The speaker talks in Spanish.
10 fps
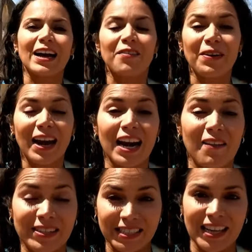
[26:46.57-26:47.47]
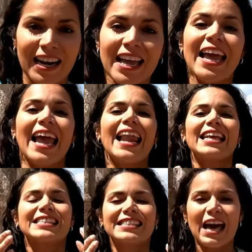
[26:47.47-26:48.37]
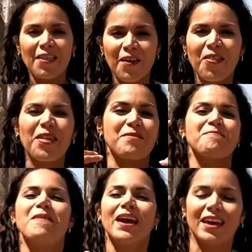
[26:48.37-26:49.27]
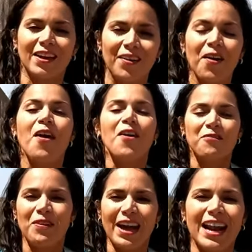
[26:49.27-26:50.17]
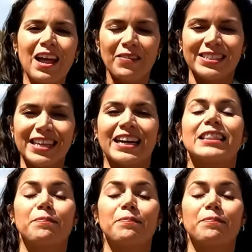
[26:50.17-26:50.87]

a que vengan a visitar el Estado de México. Vengan a visitar